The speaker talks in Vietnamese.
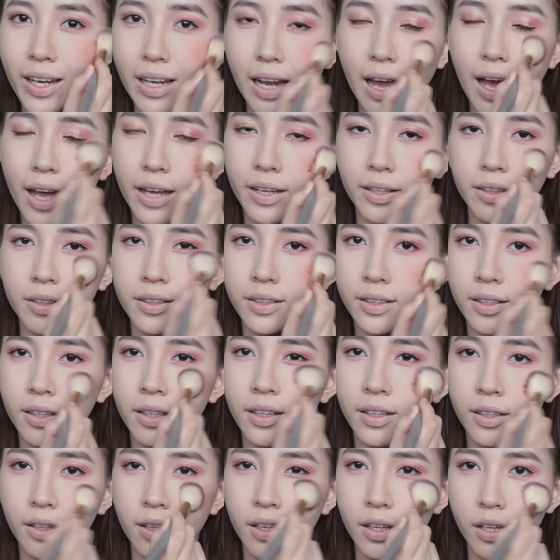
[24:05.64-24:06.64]
bết lại
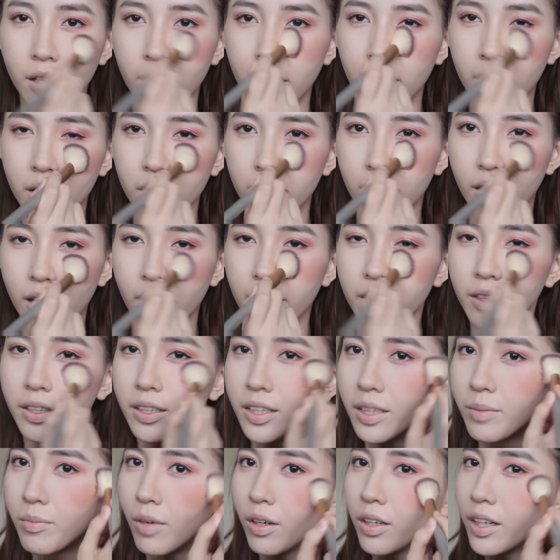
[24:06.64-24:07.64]
đấy
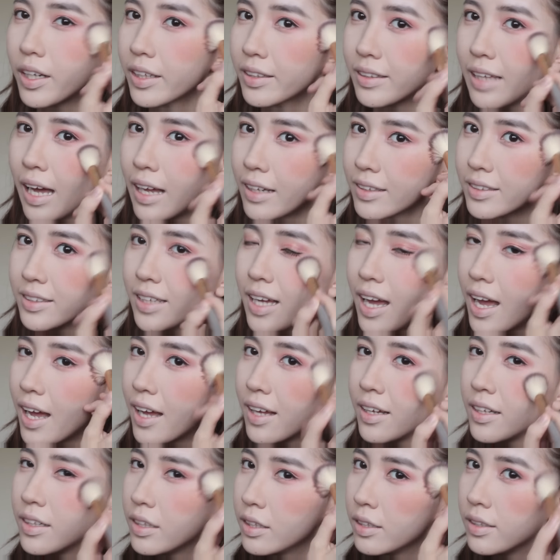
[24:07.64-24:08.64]
khi mọi người tán ra
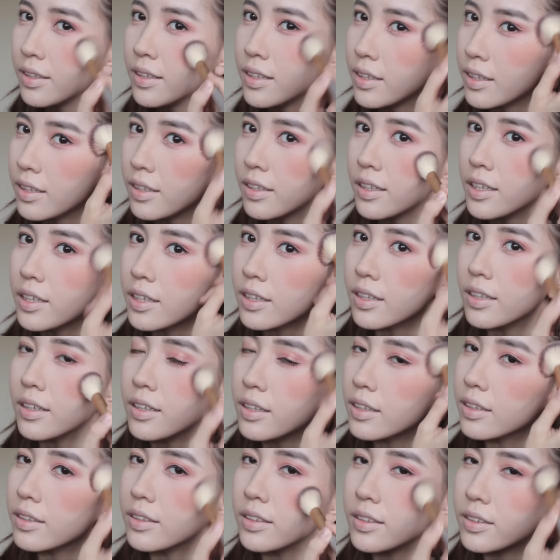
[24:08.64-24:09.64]

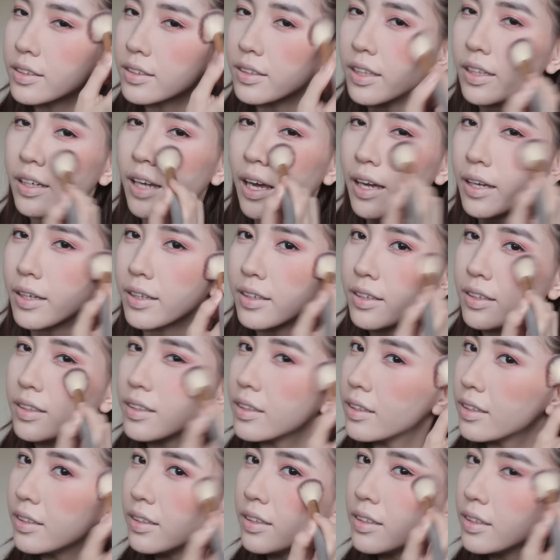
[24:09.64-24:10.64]
như thế này
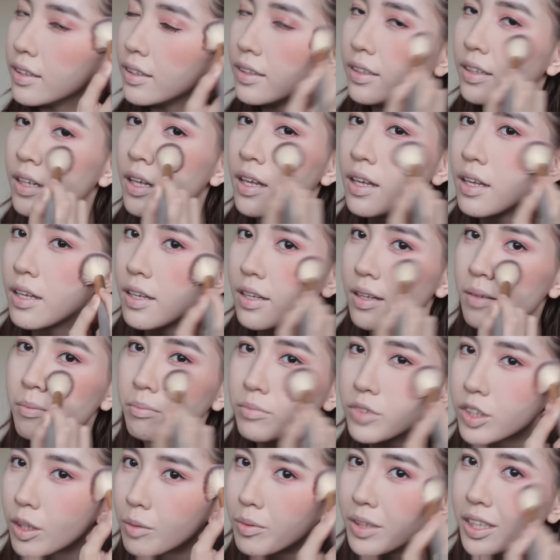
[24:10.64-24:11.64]

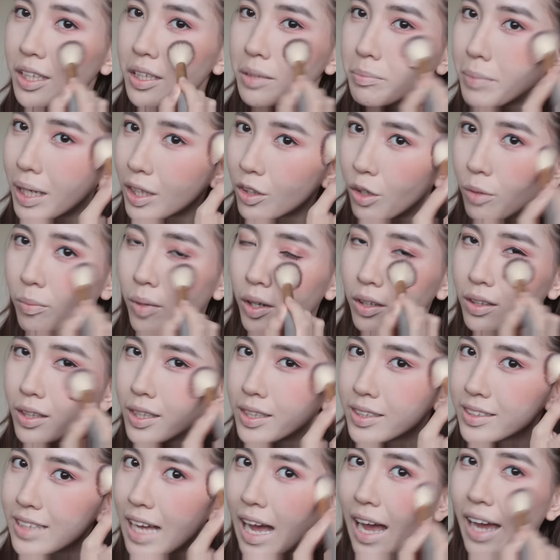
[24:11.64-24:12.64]
trong khi mặt của mọi
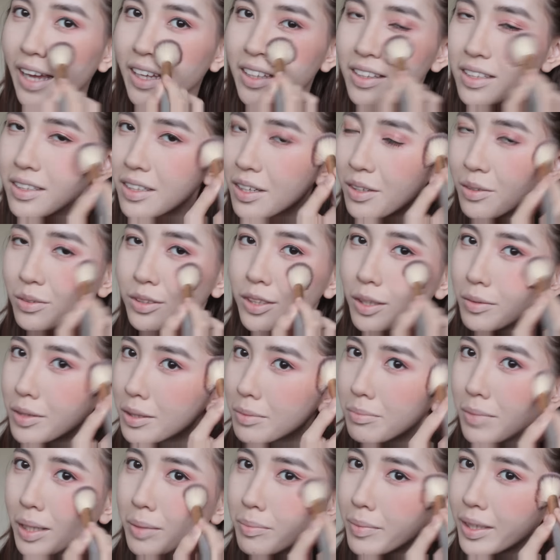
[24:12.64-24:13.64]
người dài như kiểu trong
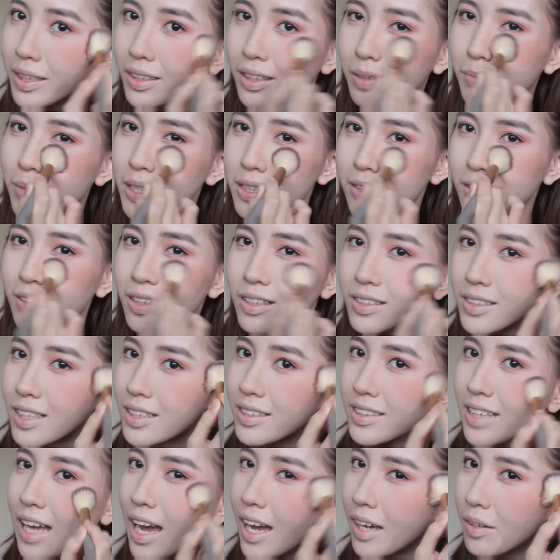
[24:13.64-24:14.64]
khi mặt mình thì bây giờ đang
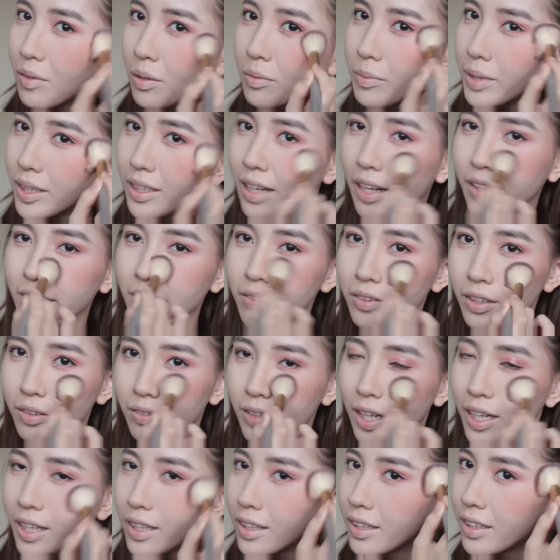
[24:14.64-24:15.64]
rất dài và mình đánh theo
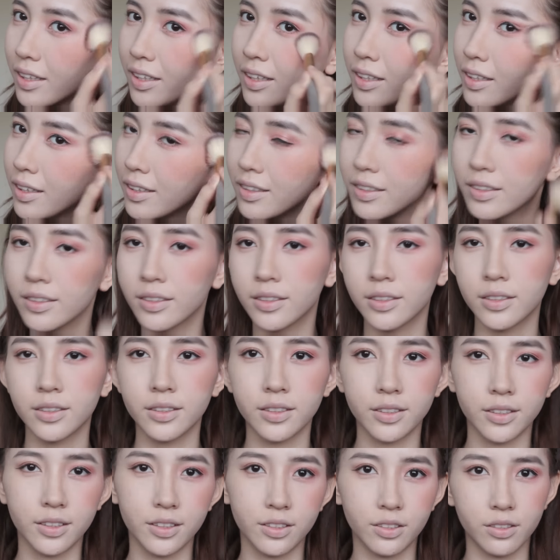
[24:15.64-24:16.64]
kiểu này
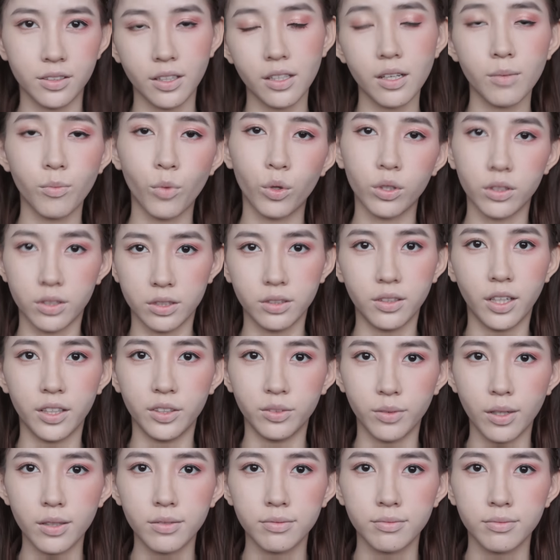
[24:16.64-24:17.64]
nhìn rất là buồn
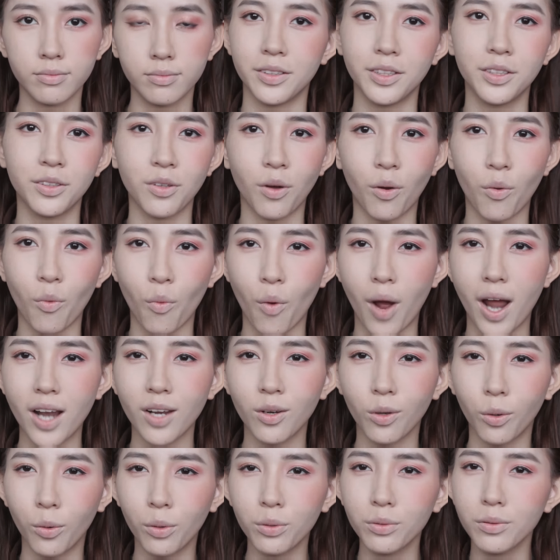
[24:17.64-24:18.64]
cười đúng không nhìn nó quá
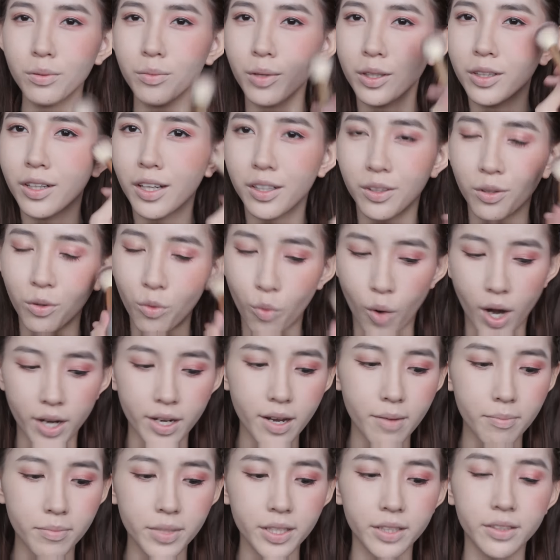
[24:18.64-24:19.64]
lố đúng không? mọi người nó quá
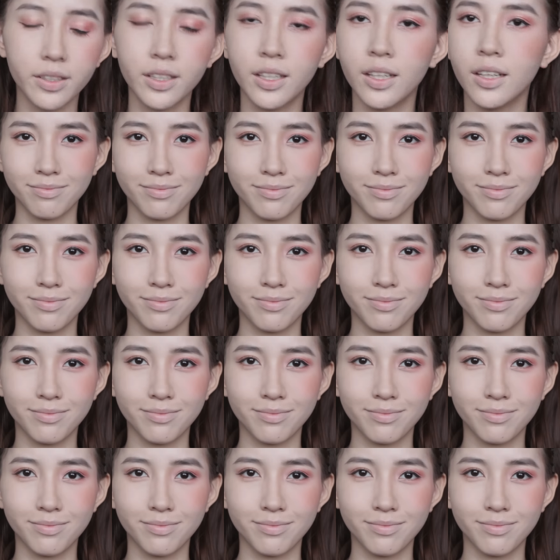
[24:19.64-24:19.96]
đậm ấy